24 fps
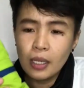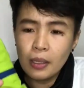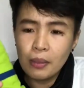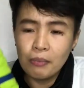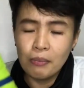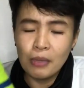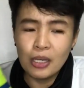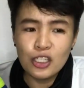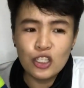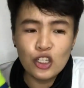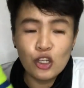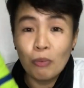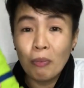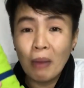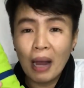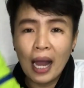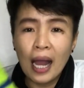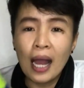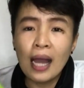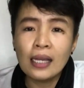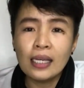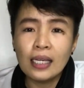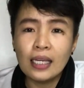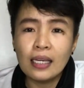medyo
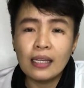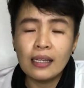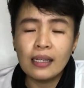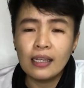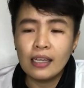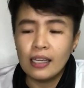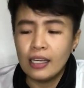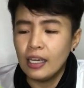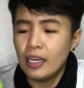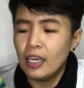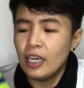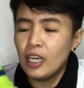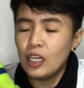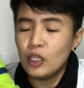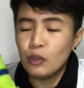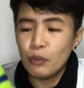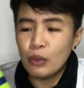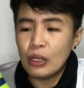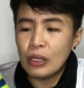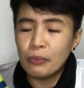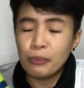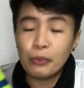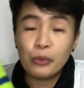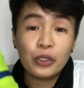mahangin, it
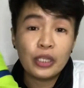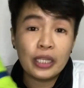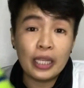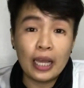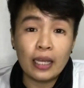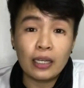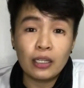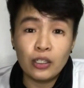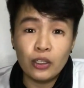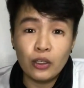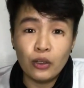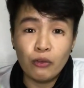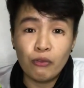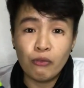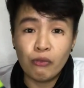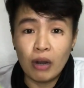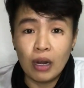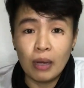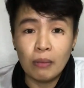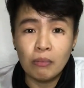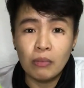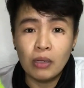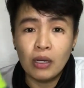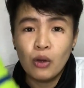will protect you
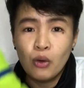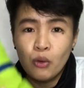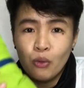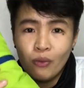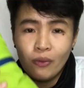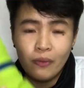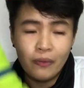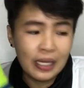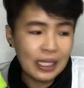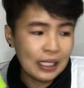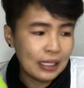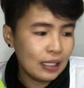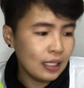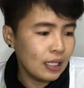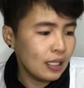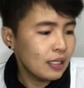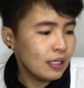from wind.